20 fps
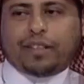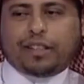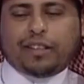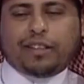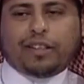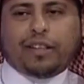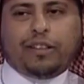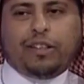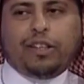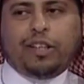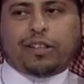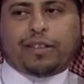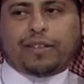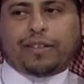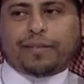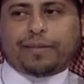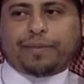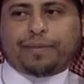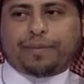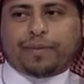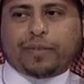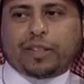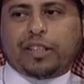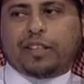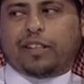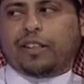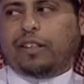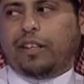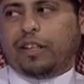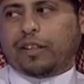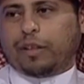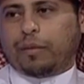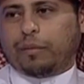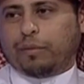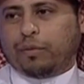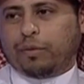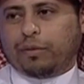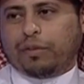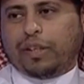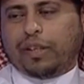تقدر تحط تقدر تحط
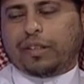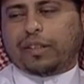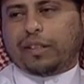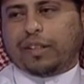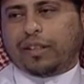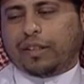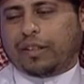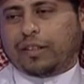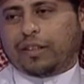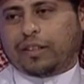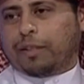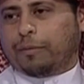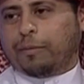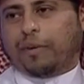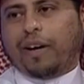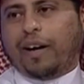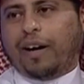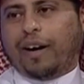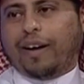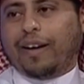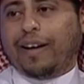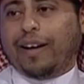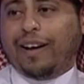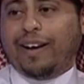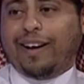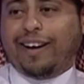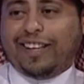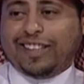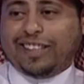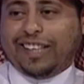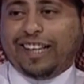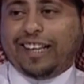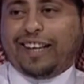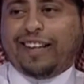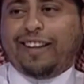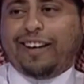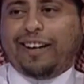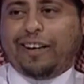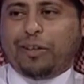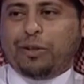بنود انت اللي انت أنا عشان
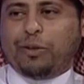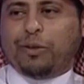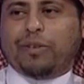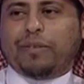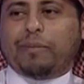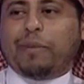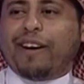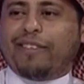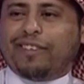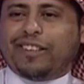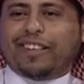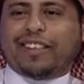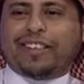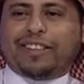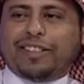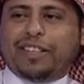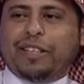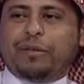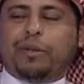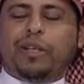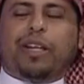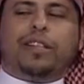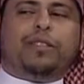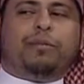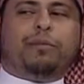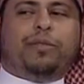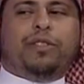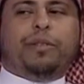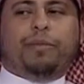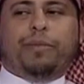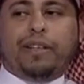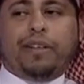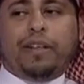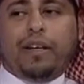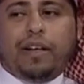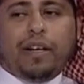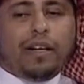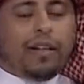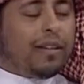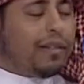كذا انا اقول ما في تقسيم يناسب الجميع وش
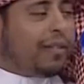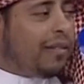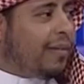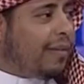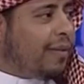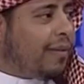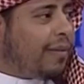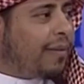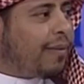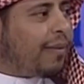اللي يحكمه طيب هذا